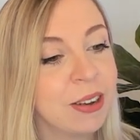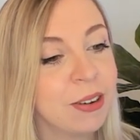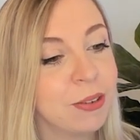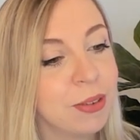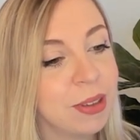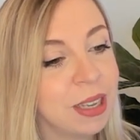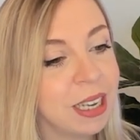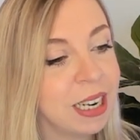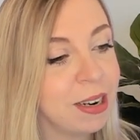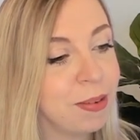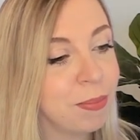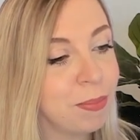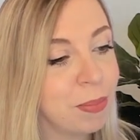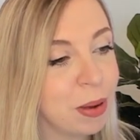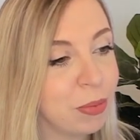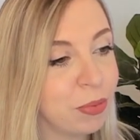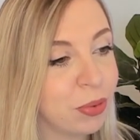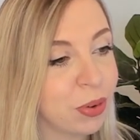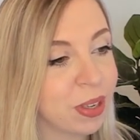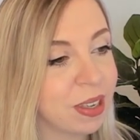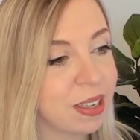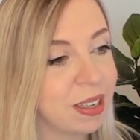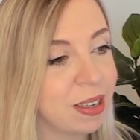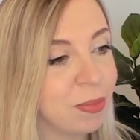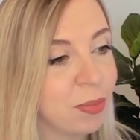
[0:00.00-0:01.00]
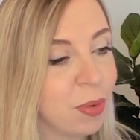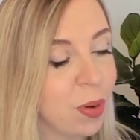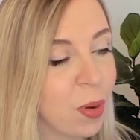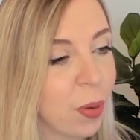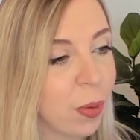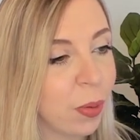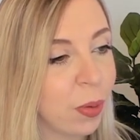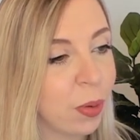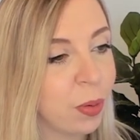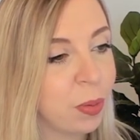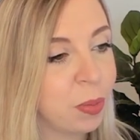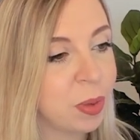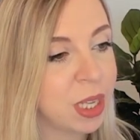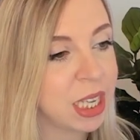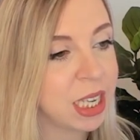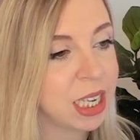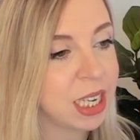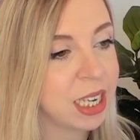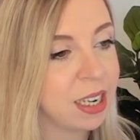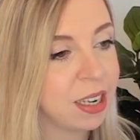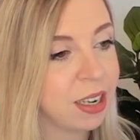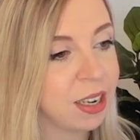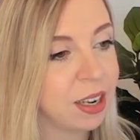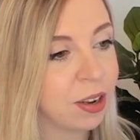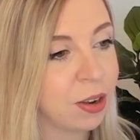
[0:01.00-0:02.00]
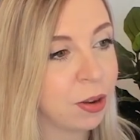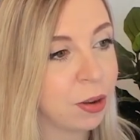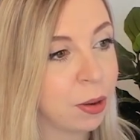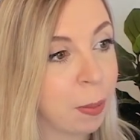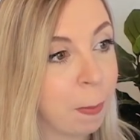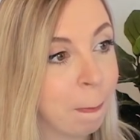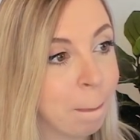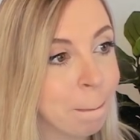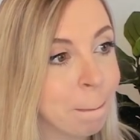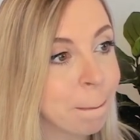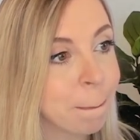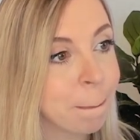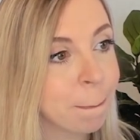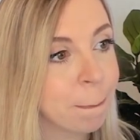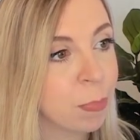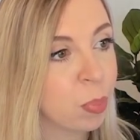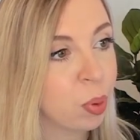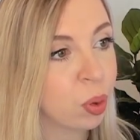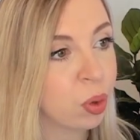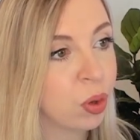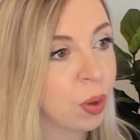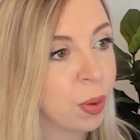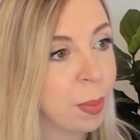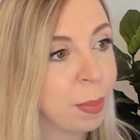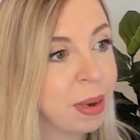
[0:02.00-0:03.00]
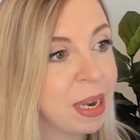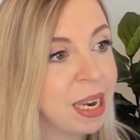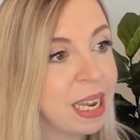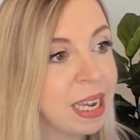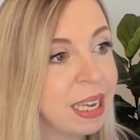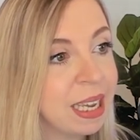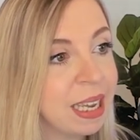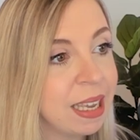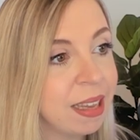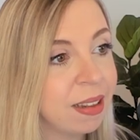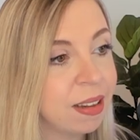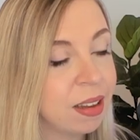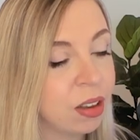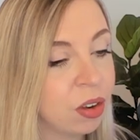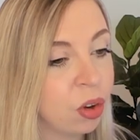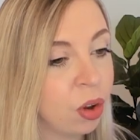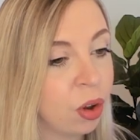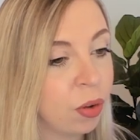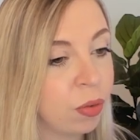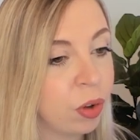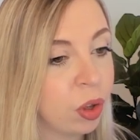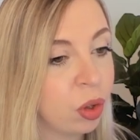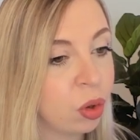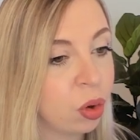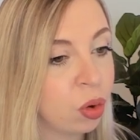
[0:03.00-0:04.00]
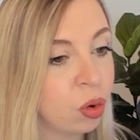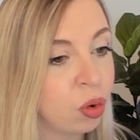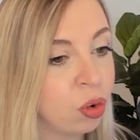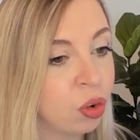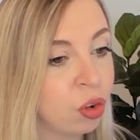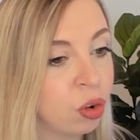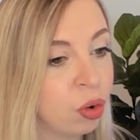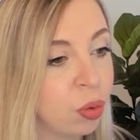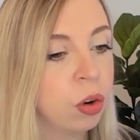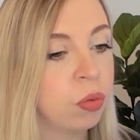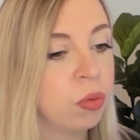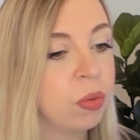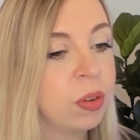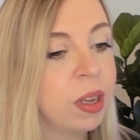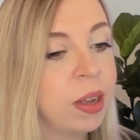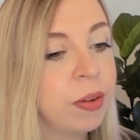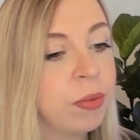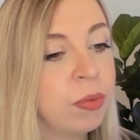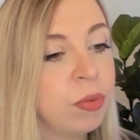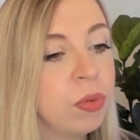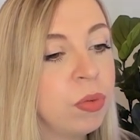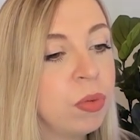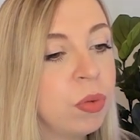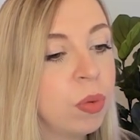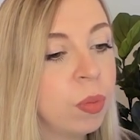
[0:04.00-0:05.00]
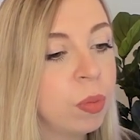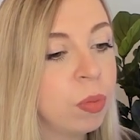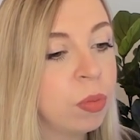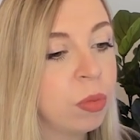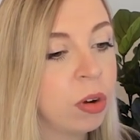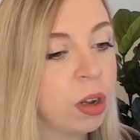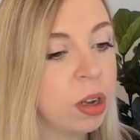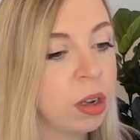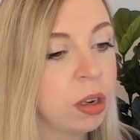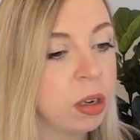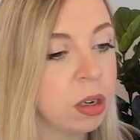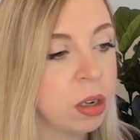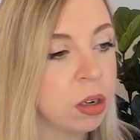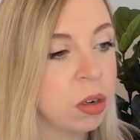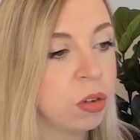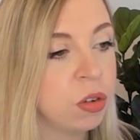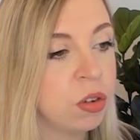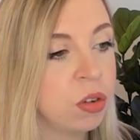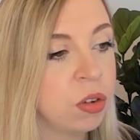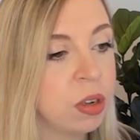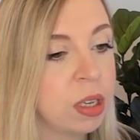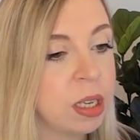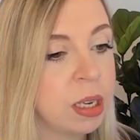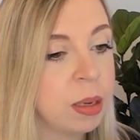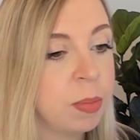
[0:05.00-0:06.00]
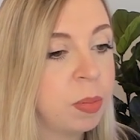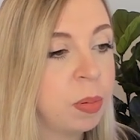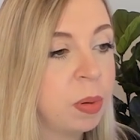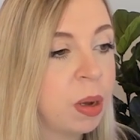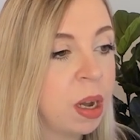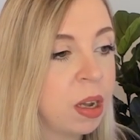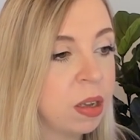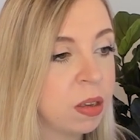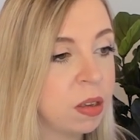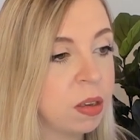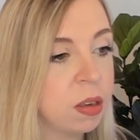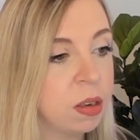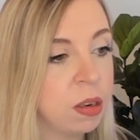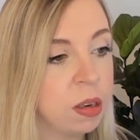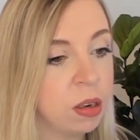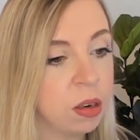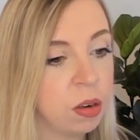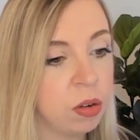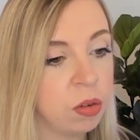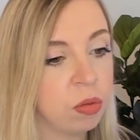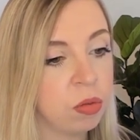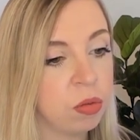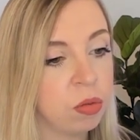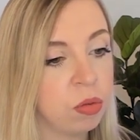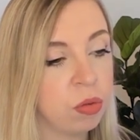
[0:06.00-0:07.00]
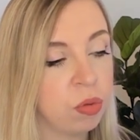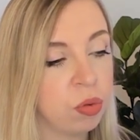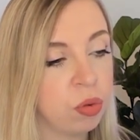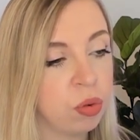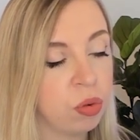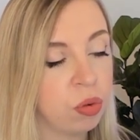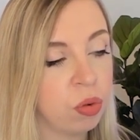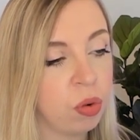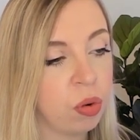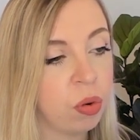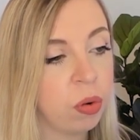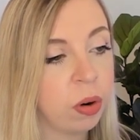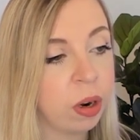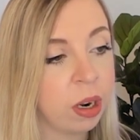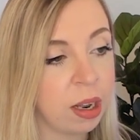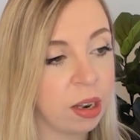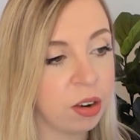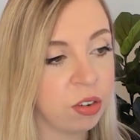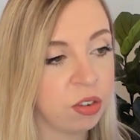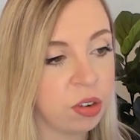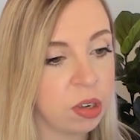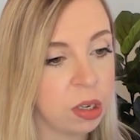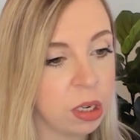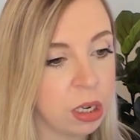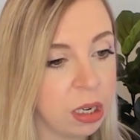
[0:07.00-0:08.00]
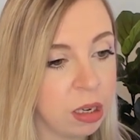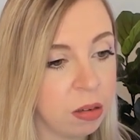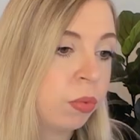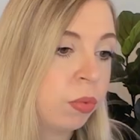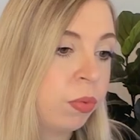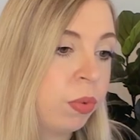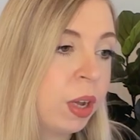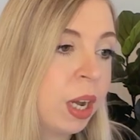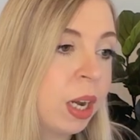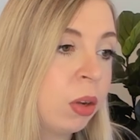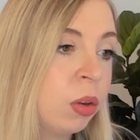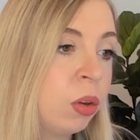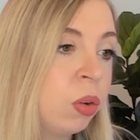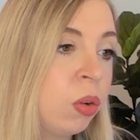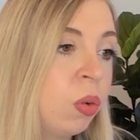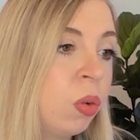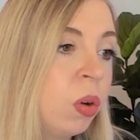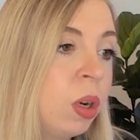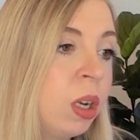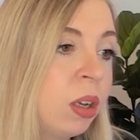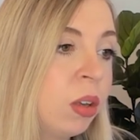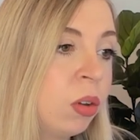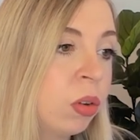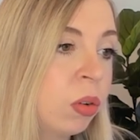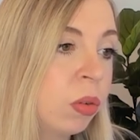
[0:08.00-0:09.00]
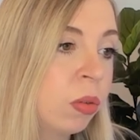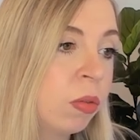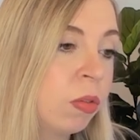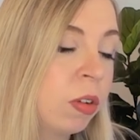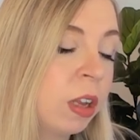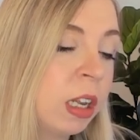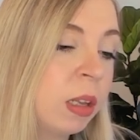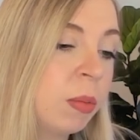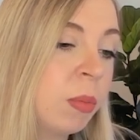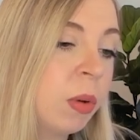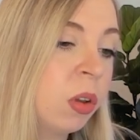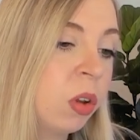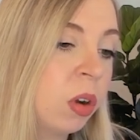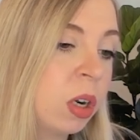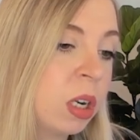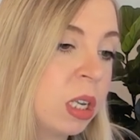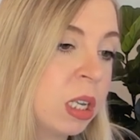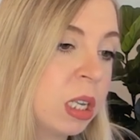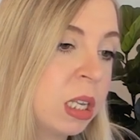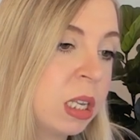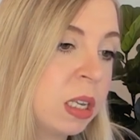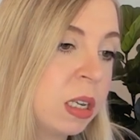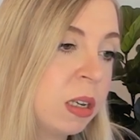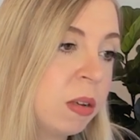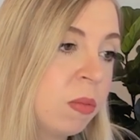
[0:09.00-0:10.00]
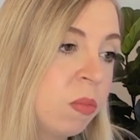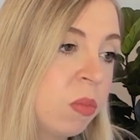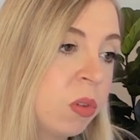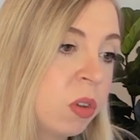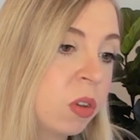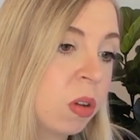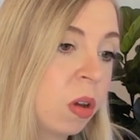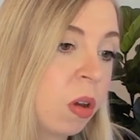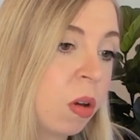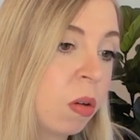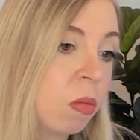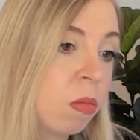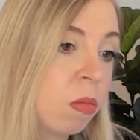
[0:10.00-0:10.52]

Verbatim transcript: vous n'allez pas forcément opter... Euh, pour ce mini kit dans votre jeu. Je vous avoue, moi, je sais pas si je l'aurais acheté. Faire une collection de vêtements dans les Sims,